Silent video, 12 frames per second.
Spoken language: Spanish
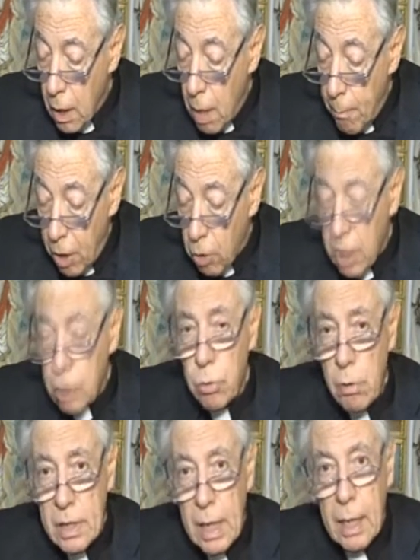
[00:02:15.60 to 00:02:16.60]
Pero
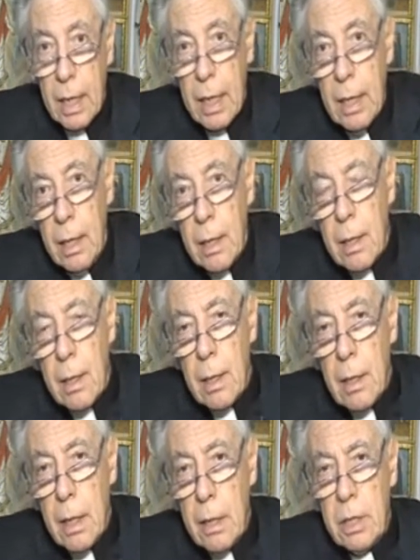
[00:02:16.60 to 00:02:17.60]
resulta que
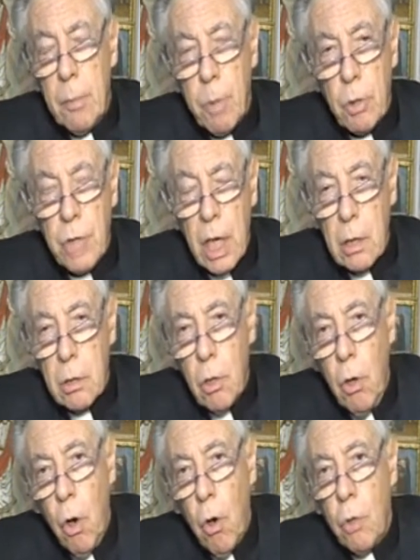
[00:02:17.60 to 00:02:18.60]
este
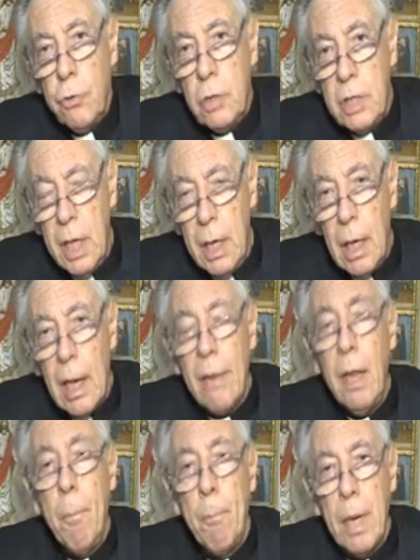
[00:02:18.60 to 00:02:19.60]
proyecto contiene la
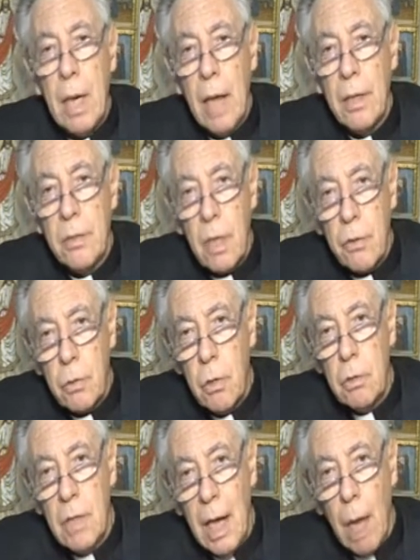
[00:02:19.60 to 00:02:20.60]

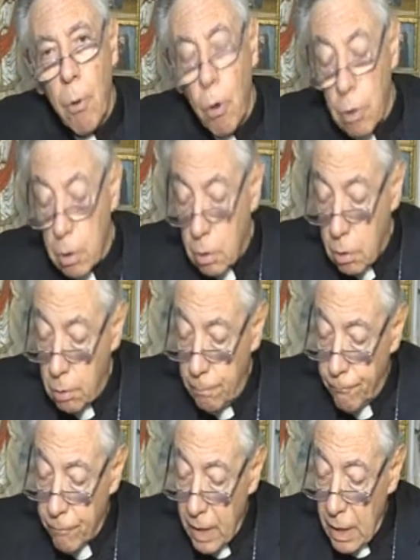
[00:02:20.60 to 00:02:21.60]
despenalización del aborto
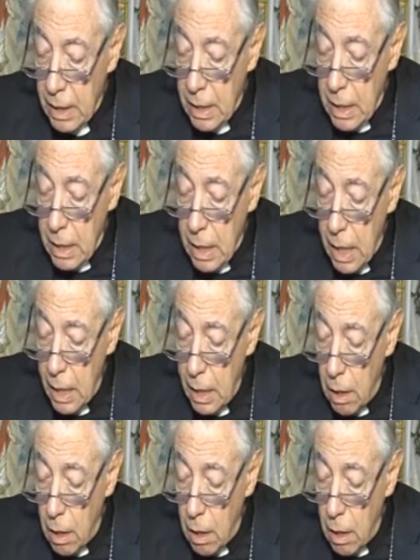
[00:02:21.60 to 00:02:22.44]
en,